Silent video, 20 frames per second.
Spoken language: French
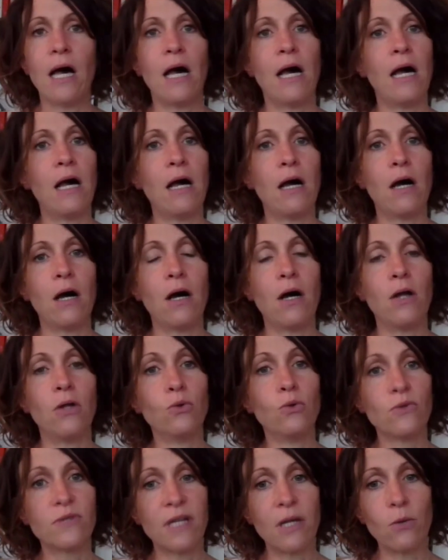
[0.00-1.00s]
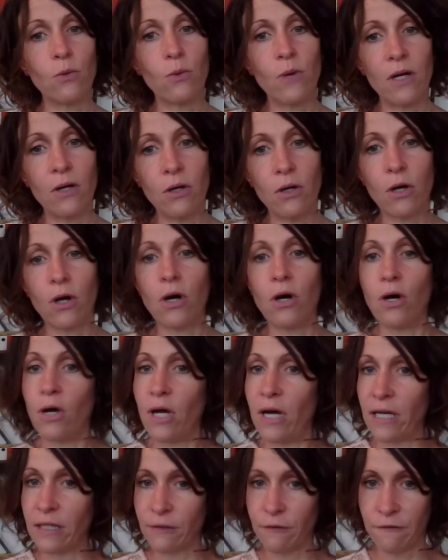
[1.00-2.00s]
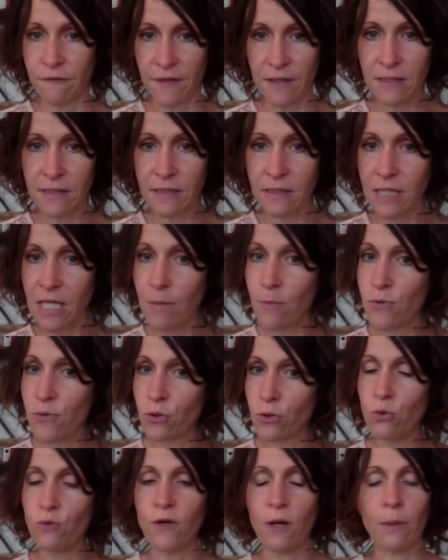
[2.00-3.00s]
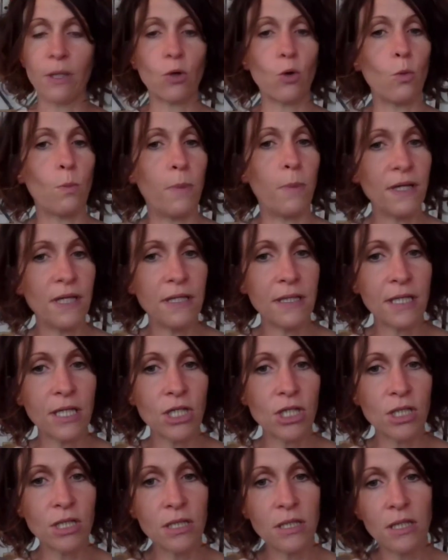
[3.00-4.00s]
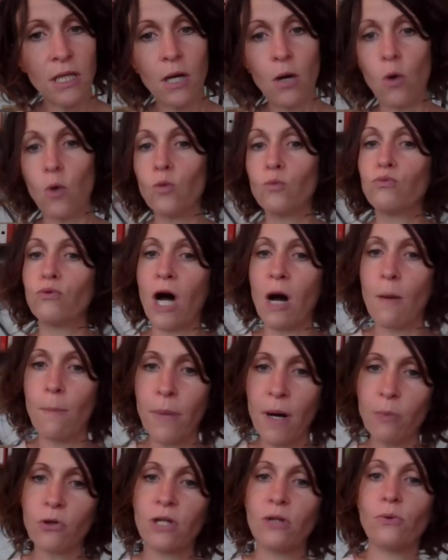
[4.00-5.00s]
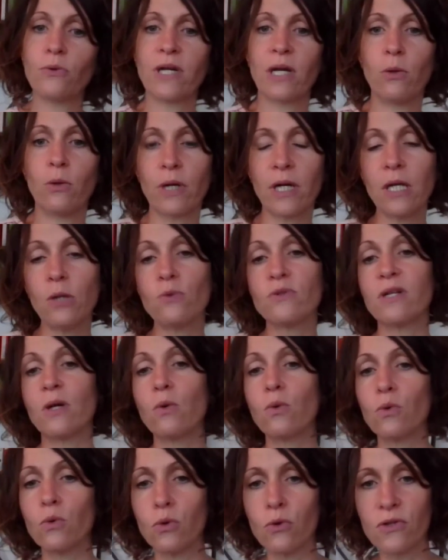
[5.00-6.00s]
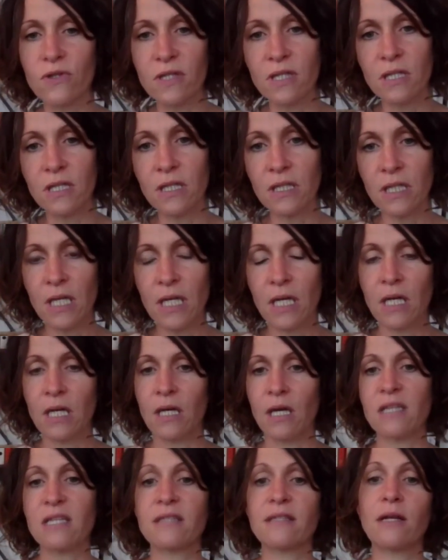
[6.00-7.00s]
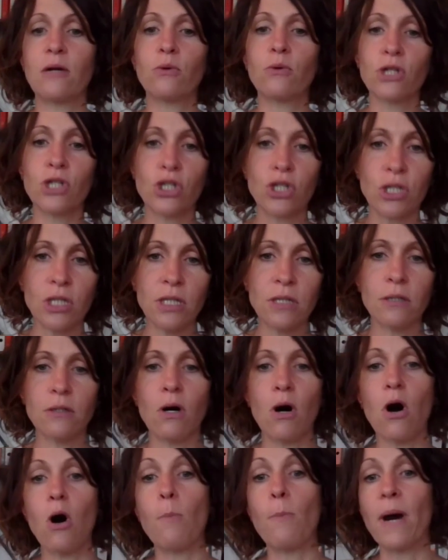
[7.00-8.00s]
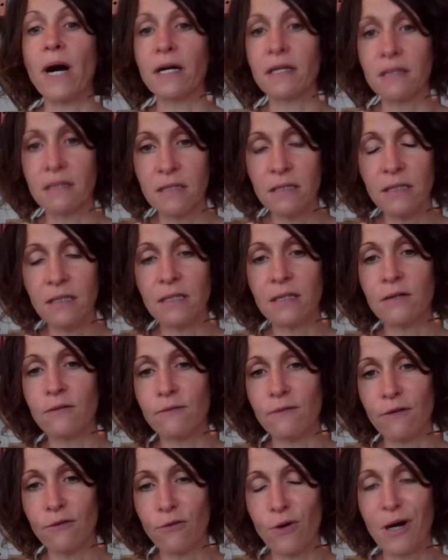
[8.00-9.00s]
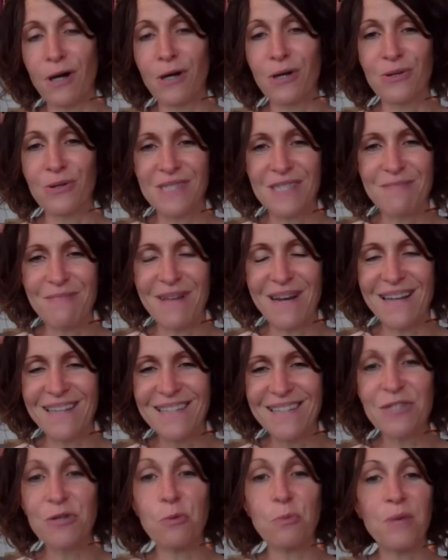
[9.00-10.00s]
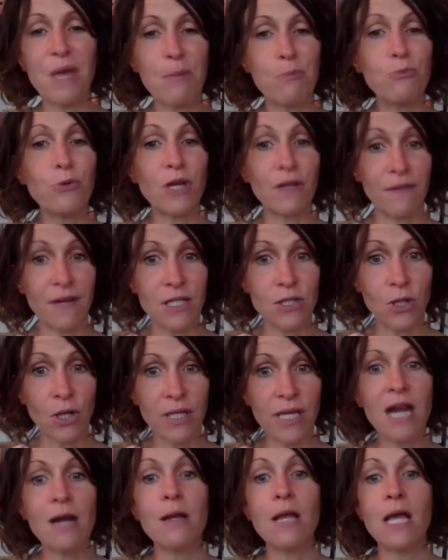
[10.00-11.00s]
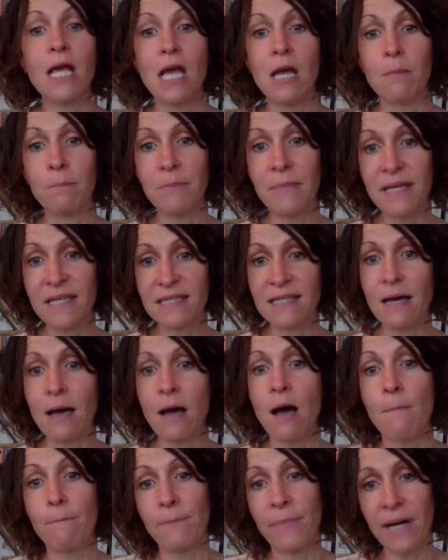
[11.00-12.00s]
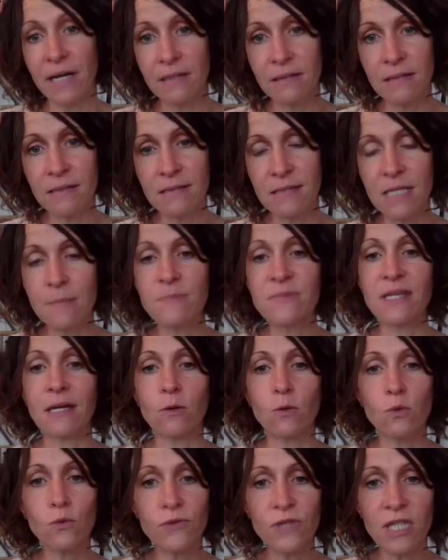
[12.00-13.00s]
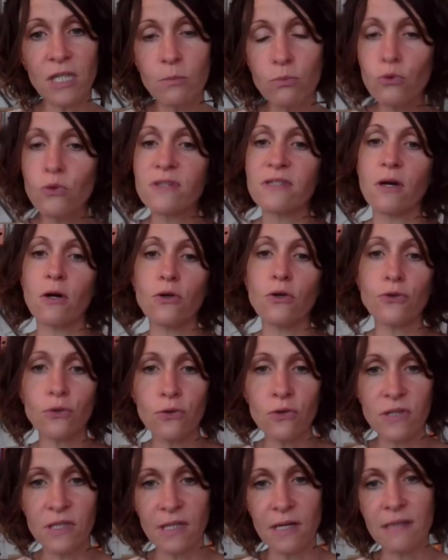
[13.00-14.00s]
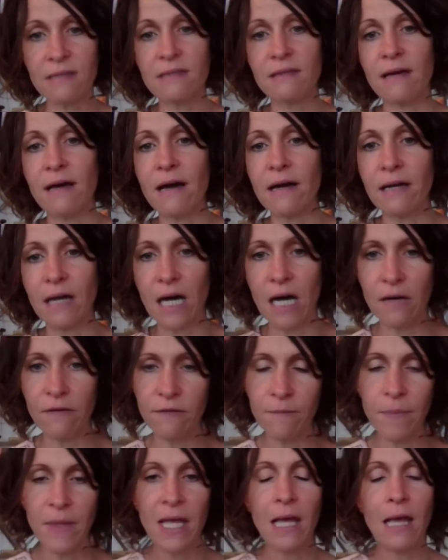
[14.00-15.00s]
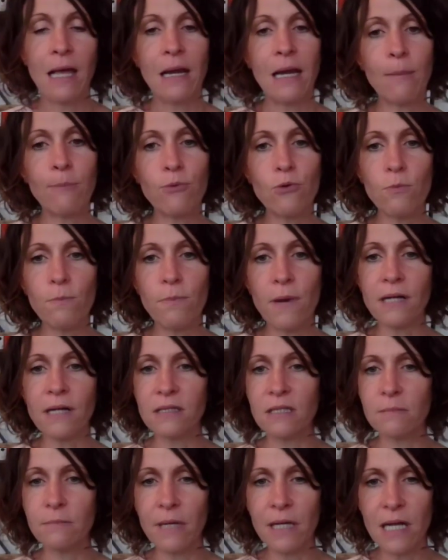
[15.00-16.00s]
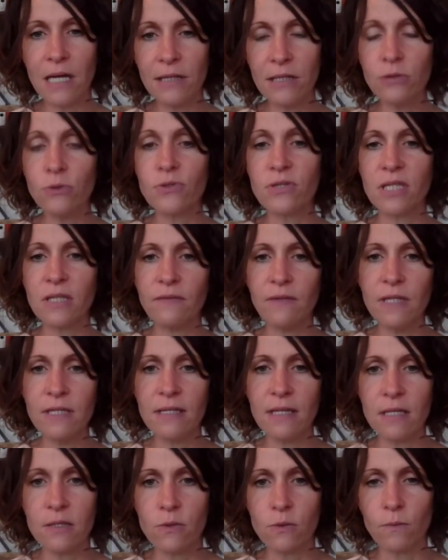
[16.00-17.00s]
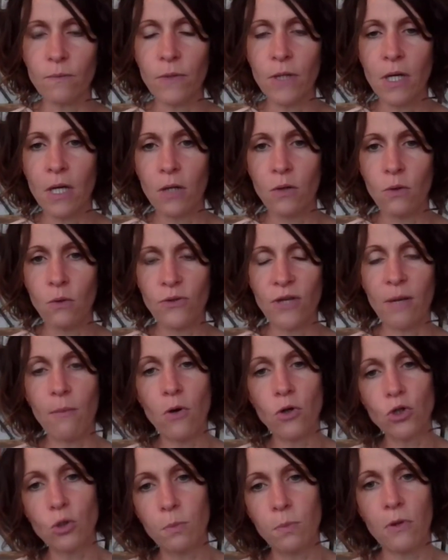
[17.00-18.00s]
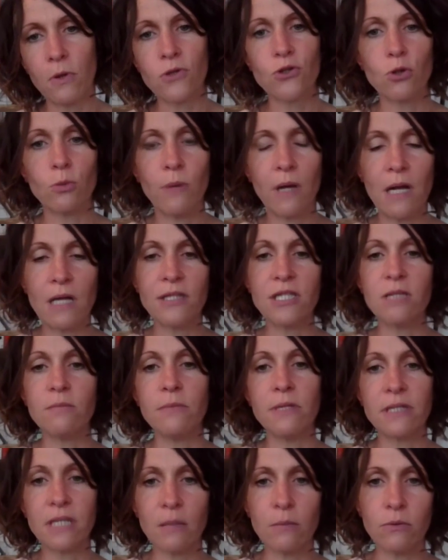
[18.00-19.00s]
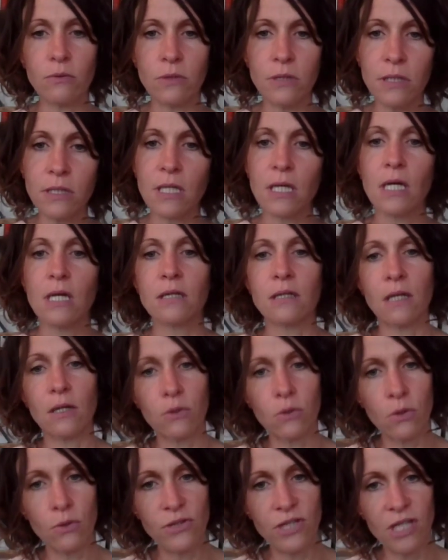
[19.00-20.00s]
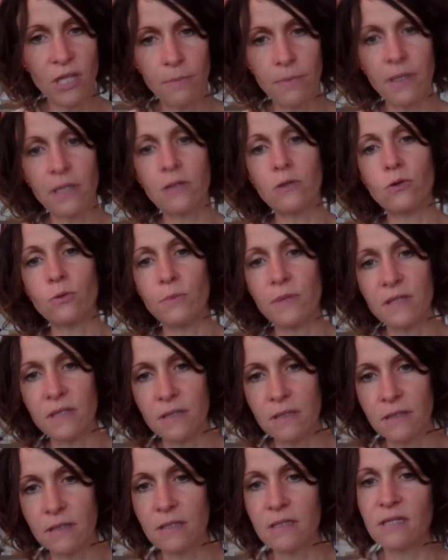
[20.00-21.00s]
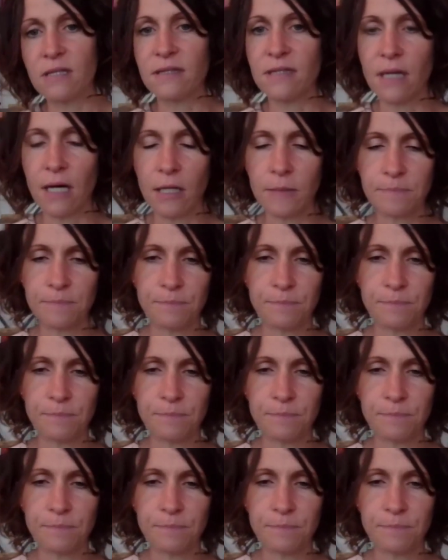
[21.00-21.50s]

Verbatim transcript: Euh, nous allons alors être fatigué puisque nous ne fabriquons pas d'énergie, on ne pourra pas brûler nos calories, nous allons grossir et c'est à l'origine, en partie, hein, on va voir que ces maladies sont bien plurifactorielles, mais ça participe, ça contribue, ça entretient, ça aggrave la plupart des maladies de civilisation, notamment je pense aux maladies métaboliques telles que le diabète, l'obésité, etc.